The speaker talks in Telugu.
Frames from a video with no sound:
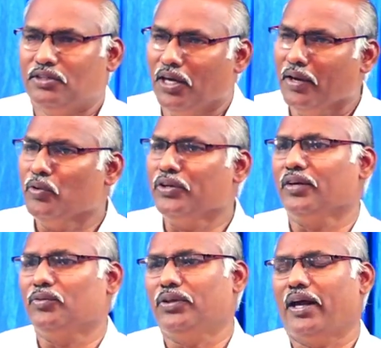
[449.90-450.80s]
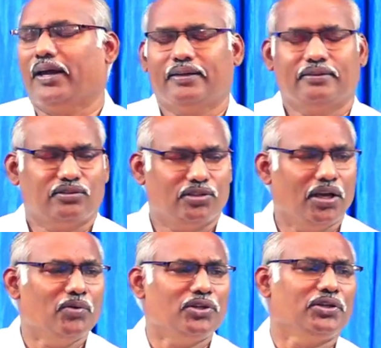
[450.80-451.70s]
దేవుని ఎదుట
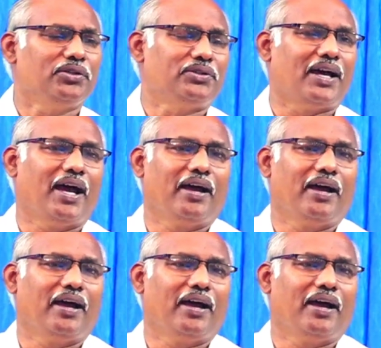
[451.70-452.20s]
దేవుని ఎదుట